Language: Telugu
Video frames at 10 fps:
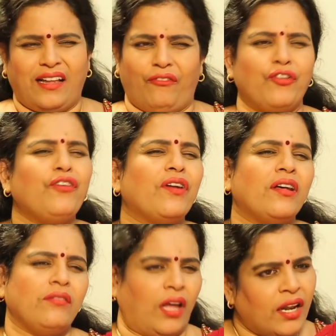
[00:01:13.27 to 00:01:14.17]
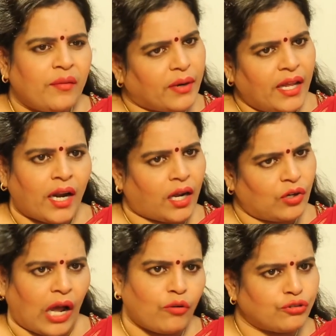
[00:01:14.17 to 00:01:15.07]
ఎవరు ఇవ్వలేరు నేను నేను
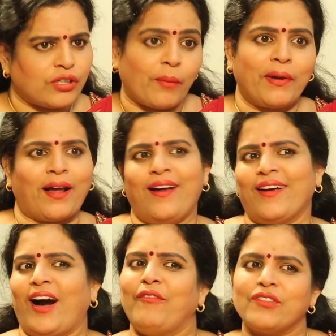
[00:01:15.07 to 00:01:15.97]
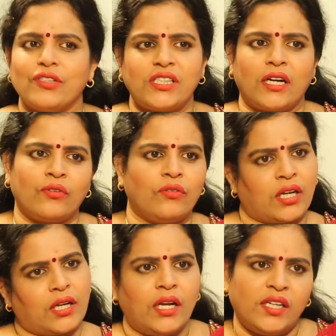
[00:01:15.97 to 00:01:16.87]
నాకు నాకు వచ్చిన అబ్బా నాలుగు ఆఫర్స్ వచ్చాయి
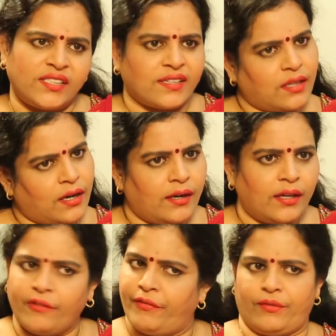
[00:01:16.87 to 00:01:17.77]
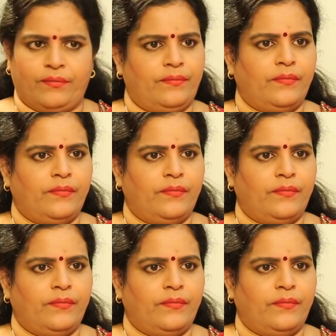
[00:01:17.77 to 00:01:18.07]
అనుకుంటాను కానీ నేను ఇచ్చేస్తానండి ఎవరు